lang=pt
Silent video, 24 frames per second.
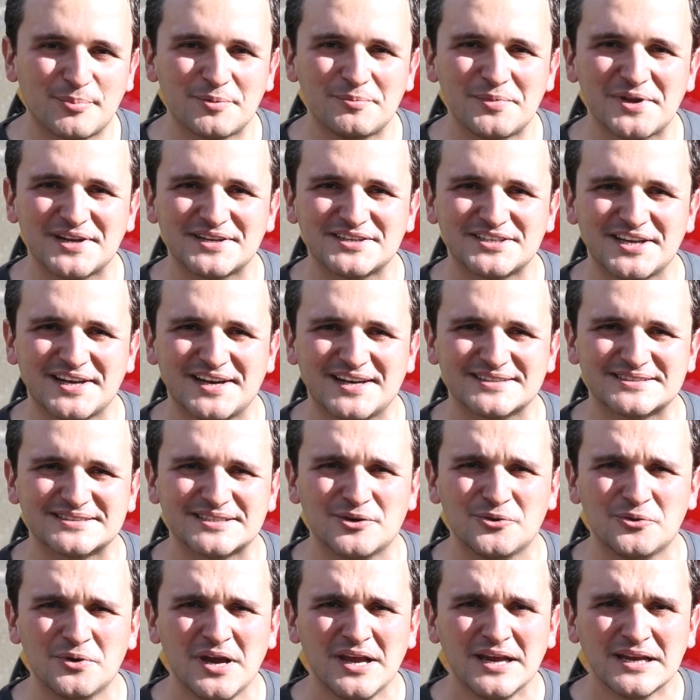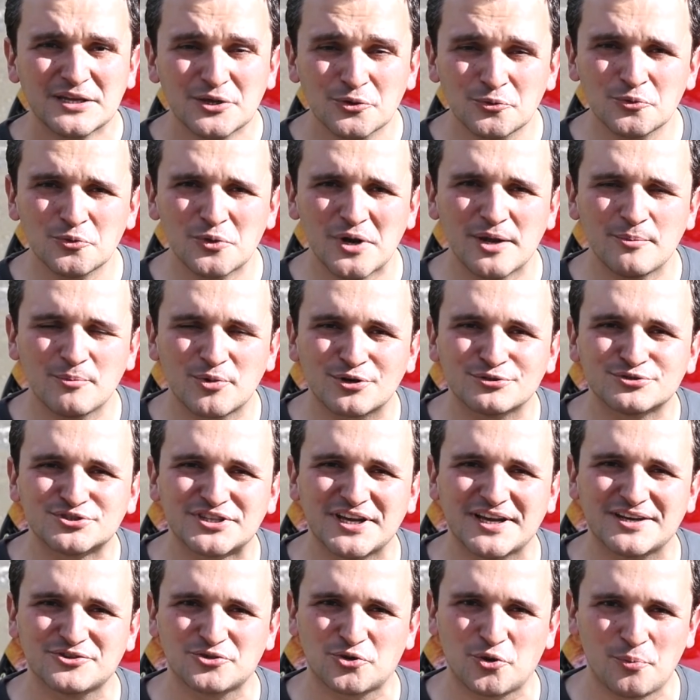primeira geração que eu não lembro ao
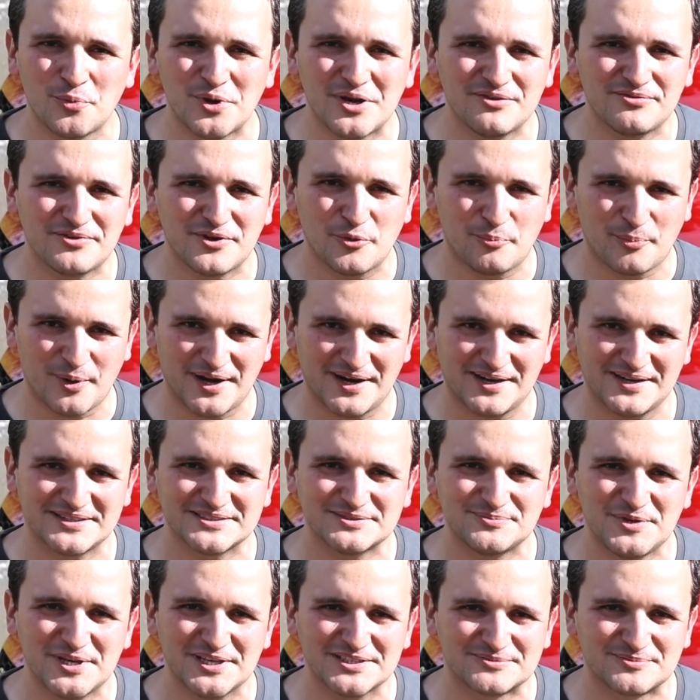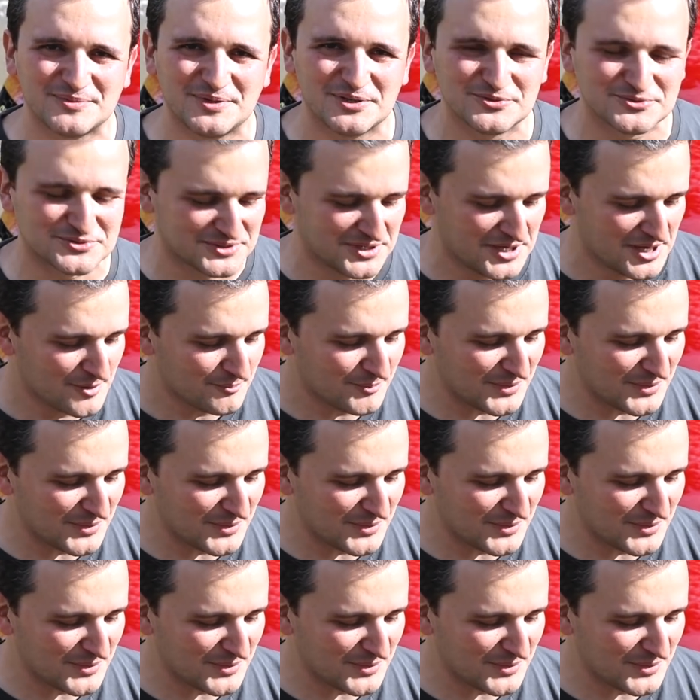certo como ele veio parar nas minhas mãos,